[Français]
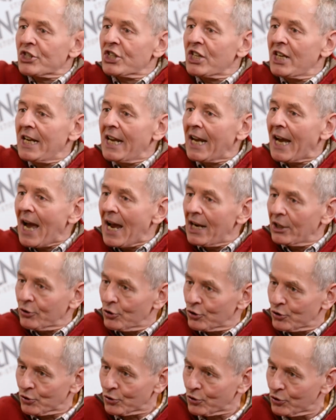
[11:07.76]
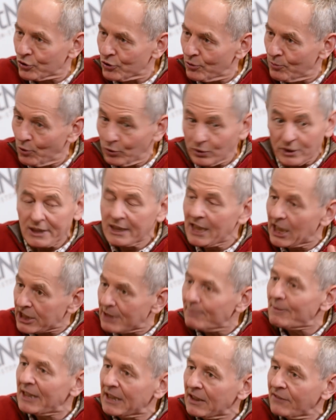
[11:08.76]
général que je que je montre, qui n'a
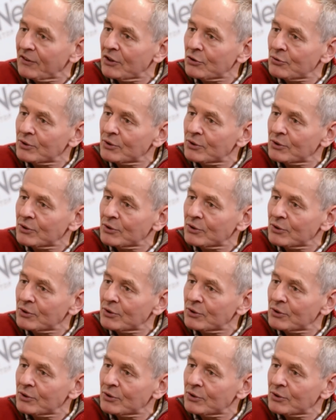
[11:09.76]
jamais été fait